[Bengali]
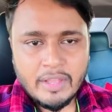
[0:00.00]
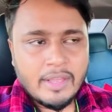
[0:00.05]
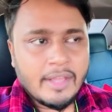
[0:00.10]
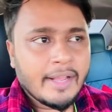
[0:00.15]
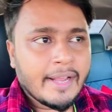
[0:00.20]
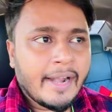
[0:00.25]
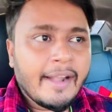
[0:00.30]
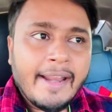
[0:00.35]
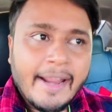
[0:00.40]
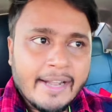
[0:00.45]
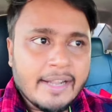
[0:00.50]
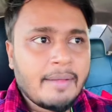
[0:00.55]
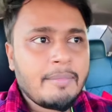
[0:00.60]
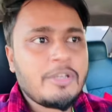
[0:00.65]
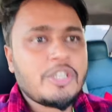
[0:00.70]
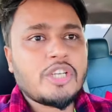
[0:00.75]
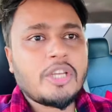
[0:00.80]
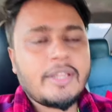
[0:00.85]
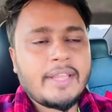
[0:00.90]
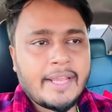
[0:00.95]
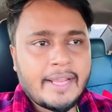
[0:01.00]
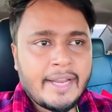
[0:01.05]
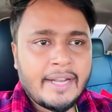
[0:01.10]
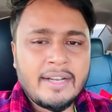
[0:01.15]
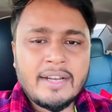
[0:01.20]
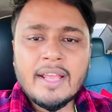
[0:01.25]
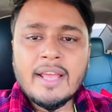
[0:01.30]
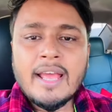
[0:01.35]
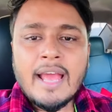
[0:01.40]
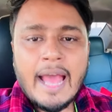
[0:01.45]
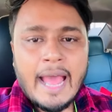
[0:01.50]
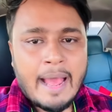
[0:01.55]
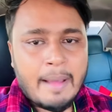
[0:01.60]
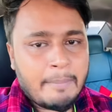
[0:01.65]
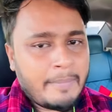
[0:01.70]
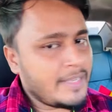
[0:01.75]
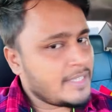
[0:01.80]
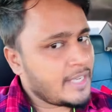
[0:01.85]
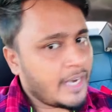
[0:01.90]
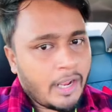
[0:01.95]
কারণ একটা বিষয় দেখেন
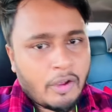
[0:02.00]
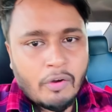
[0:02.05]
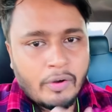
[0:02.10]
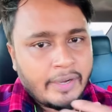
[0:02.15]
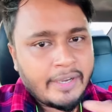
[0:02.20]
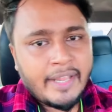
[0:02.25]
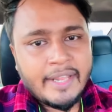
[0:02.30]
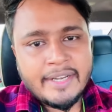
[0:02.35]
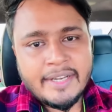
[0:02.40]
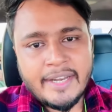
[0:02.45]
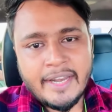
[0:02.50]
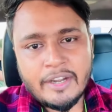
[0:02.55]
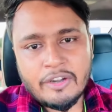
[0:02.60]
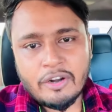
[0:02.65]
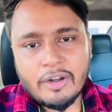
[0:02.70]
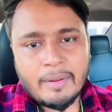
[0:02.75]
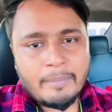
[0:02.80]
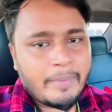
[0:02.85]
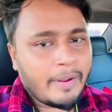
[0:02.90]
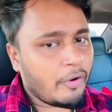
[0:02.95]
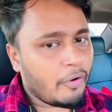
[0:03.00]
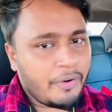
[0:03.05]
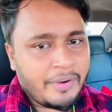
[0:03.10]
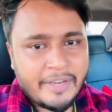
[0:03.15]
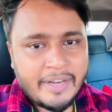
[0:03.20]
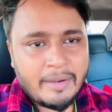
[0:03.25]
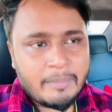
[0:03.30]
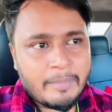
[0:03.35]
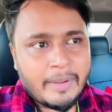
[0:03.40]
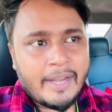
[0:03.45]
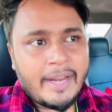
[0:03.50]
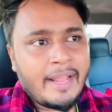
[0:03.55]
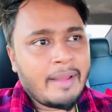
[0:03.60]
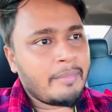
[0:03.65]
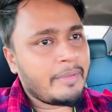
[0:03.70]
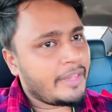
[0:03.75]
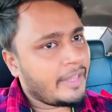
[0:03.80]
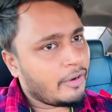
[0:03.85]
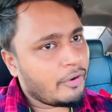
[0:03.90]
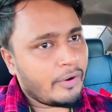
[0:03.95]
আমরা যারা কন্টেন্ট ক্রিয়েটর আমরা কন্টেন্ট বানাই
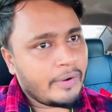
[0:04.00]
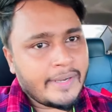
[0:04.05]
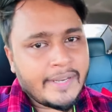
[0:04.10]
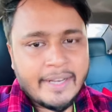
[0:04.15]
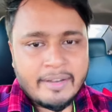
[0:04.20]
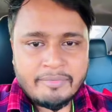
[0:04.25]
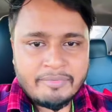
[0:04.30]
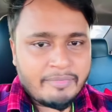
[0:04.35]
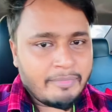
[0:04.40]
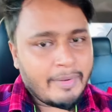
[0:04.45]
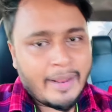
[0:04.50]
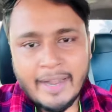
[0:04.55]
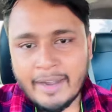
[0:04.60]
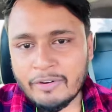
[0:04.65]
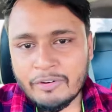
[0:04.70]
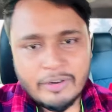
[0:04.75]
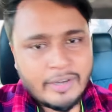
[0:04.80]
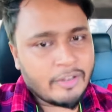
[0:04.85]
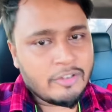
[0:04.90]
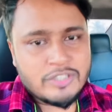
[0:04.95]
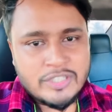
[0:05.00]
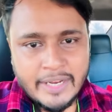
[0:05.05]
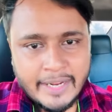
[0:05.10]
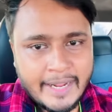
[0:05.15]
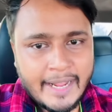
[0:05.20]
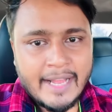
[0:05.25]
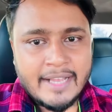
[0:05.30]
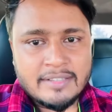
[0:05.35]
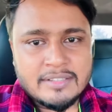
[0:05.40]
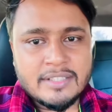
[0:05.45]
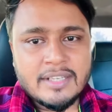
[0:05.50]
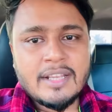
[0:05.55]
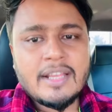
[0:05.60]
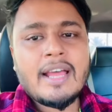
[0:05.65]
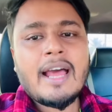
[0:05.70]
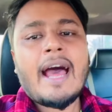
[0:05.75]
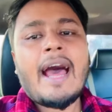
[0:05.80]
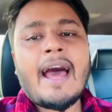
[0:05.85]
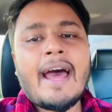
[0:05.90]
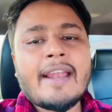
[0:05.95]
আমাদের কন্টেন্ট বানানোটা হচ্ছে কাজ
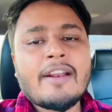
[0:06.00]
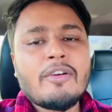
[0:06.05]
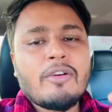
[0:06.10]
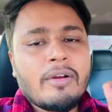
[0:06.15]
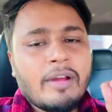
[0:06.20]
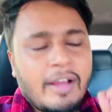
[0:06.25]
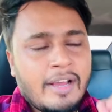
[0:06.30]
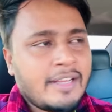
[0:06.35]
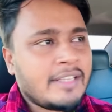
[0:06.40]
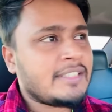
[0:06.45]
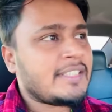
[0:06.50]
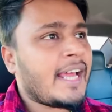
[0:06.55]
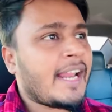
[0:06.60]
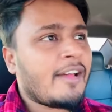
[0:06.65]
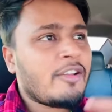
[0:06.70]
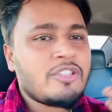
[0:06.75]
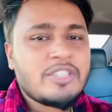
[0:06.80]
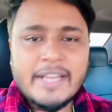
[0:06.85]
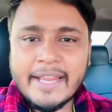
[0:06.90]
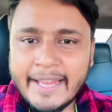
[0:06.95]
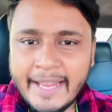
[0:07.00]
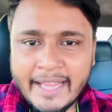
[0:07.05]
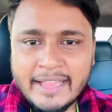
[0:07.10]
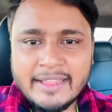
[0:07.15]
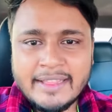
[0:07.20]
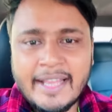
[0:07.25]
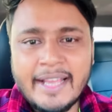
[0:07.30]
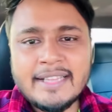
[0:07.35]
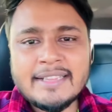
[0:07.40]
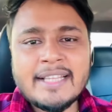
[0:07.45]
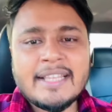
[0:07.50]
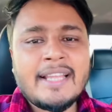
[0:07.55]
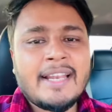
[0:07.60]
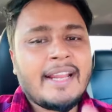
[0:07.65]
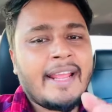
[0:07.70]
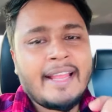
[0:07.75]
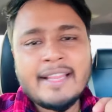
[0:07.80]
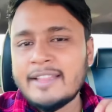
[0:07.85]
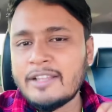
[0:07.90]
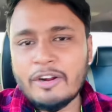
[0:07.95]
আর যারা হচ্ছে জ্ঞান দেয় তাদের
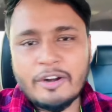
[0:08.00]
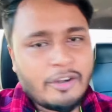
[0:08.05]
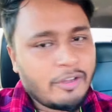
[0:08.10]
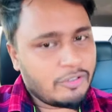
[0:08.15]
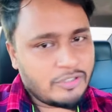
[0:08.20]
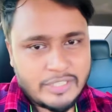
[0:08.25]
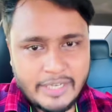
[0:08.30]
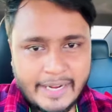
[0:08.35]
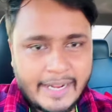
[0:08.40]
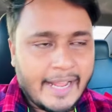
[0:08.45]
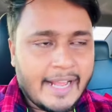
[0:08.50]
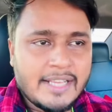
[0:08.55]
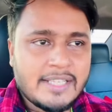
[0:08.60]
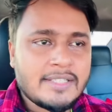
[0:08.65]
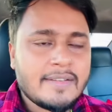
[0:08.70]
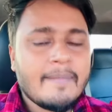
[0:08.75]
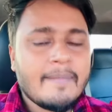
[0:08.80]
জ্ঞান দেওয়াটা হচ্ছে কাজ